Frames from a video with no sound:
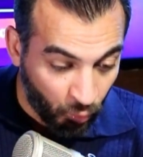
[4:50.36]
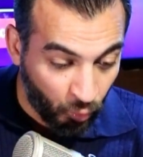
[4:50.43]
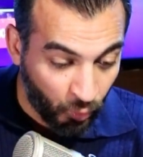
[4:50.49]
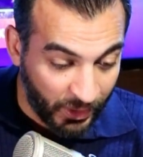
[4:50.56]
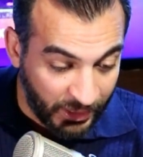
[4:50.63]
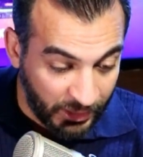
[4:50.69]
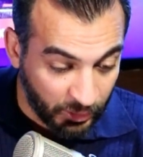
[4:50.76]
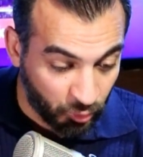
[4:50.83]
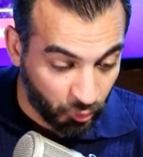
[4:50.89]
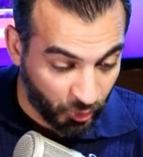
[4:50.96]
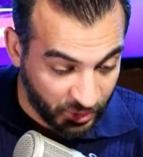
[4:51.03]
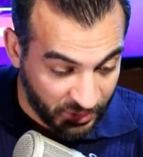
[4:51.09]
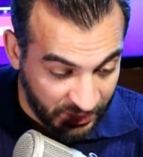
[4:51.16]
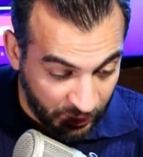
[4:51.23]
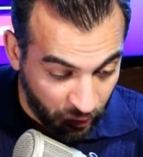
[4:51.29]
وإن
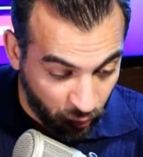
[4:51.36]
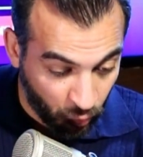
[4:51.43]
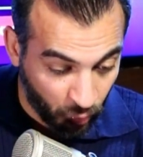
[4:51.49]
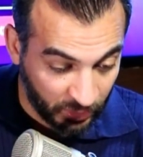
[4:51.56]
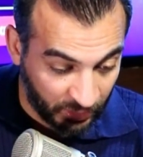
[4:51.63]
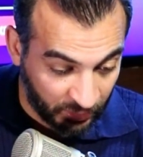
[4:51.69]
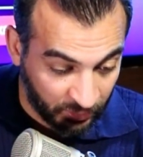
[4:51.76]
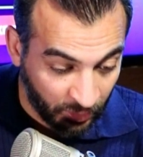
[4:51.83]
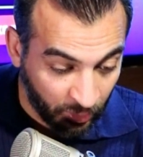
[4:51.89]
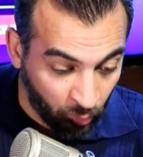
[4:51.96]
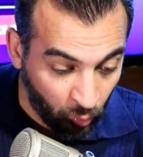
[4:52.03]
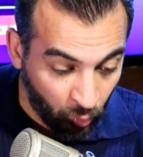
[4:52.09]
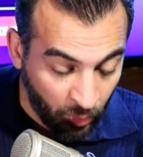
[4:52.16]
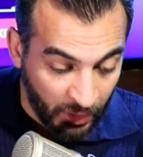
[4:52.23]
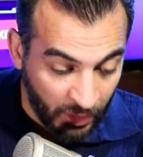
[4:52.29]
تحسنوا
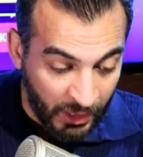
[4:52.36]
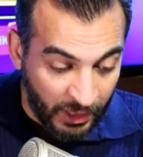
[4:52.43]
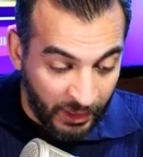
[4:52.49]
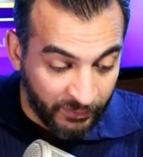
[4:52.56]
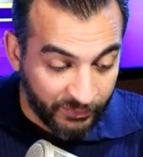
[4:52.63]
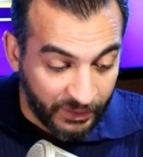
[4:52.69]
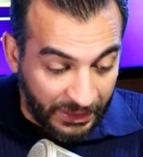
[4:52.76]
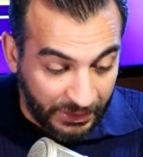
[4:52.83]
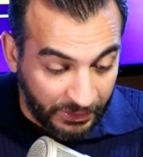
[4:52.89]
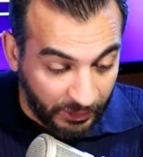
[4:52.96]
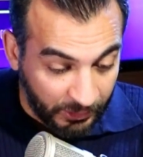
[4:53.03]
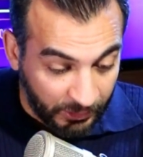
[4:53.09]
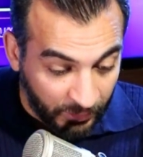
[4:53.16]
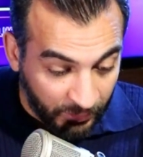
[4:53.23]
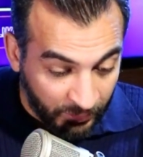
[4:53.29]
وتتقوا فإن
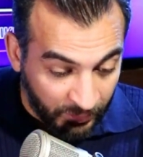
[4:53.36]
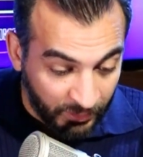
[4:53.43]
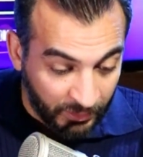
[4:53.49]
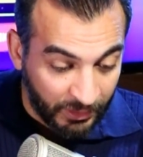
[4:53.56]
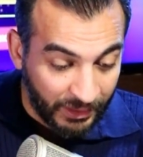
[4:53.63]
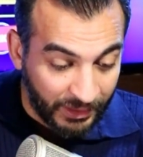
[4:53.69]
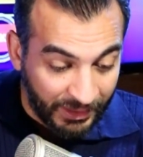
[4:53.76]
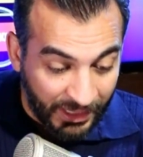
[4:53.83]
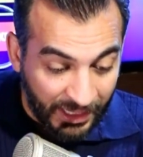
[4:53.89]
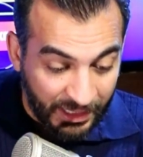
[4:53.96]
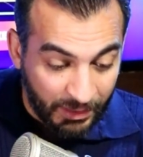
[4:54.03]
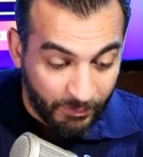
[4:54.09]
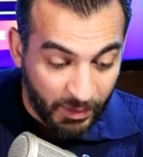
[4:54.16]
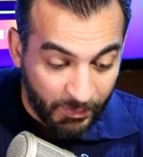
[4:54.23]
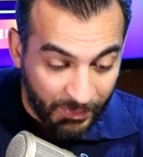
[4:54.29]
الله
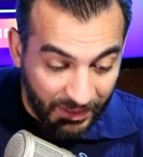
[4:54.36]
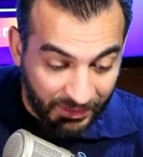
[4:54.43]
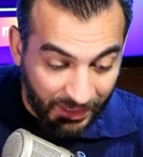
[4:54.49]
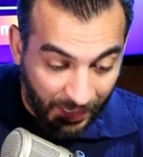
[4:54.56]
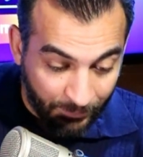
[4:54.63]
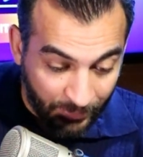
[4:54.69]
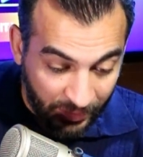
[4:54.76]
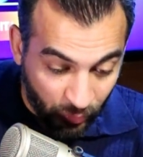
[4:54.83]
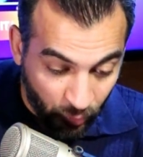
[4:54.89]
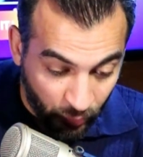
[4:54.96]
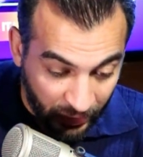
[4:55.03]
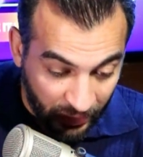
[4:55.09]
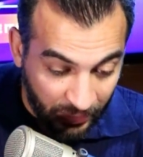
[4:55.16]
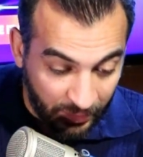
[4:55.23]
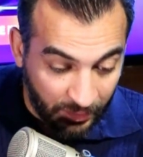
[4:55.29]
كان بما
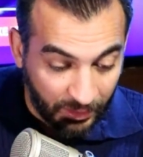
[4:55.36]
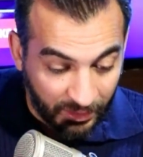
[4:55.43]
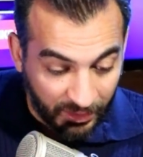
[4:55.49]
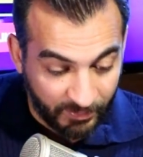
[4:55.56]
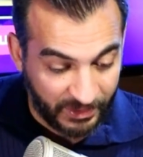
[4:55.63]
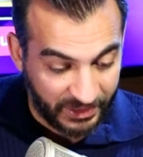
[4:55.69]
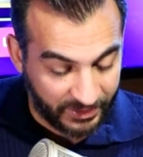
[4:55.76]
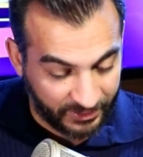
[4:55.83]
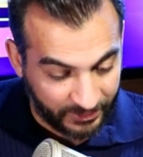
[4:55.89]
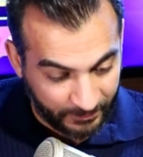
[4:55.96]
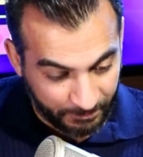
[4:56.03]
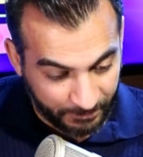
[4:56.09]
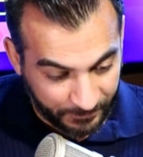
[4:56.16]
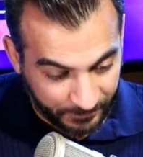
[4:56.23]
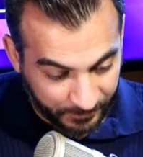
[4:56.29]
تعملون خبيرا
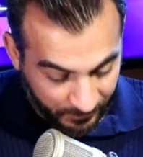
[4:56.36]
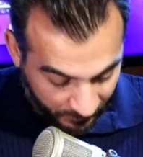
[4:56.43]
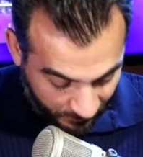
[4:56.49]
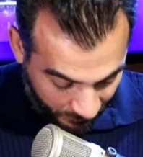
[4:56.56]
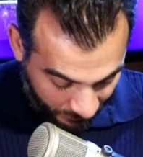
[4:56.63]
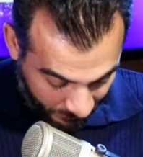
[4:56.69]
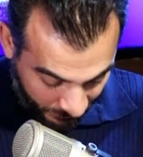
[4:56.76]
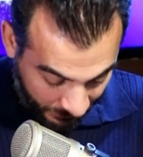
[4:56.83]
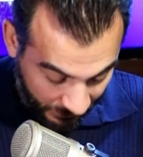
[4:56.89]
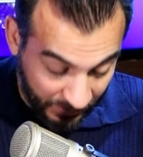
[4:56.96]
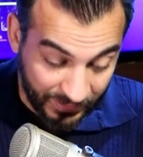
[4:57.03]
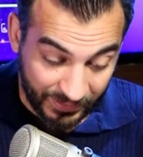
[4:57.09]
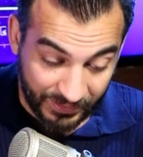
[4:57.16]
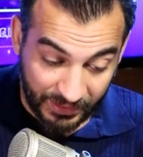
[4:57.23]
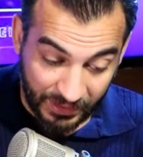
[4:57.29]

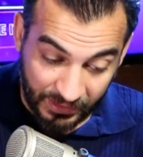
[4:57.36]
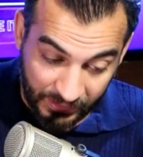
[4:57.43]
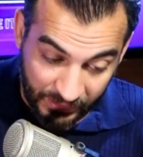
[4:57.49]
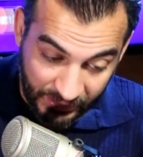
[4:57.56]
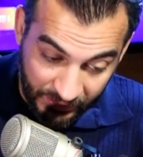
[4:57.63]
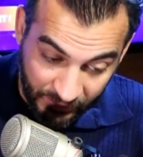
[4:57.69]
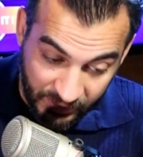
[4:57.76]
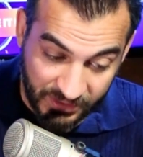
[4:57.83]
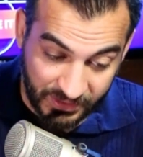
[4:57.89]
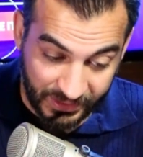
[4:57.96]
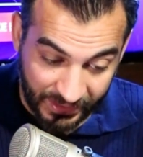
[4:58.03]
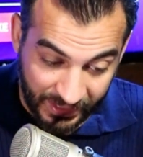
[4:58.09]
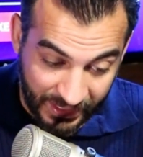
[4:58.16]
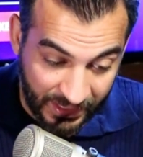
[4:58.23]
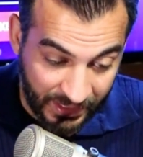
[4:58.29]
ده نص
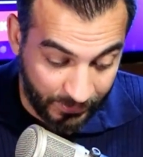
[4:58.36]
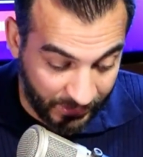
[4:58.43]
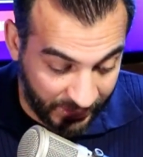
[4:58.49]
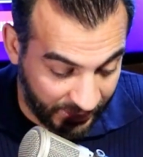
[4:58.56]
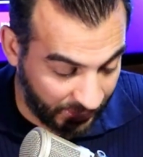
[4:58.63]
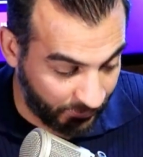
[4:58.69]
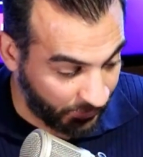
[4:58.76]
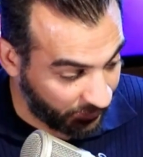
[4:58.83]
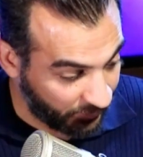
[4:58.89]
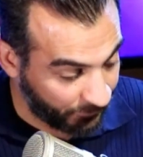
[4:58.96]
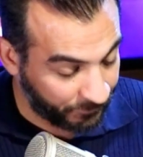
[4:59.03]
الآية بالكامل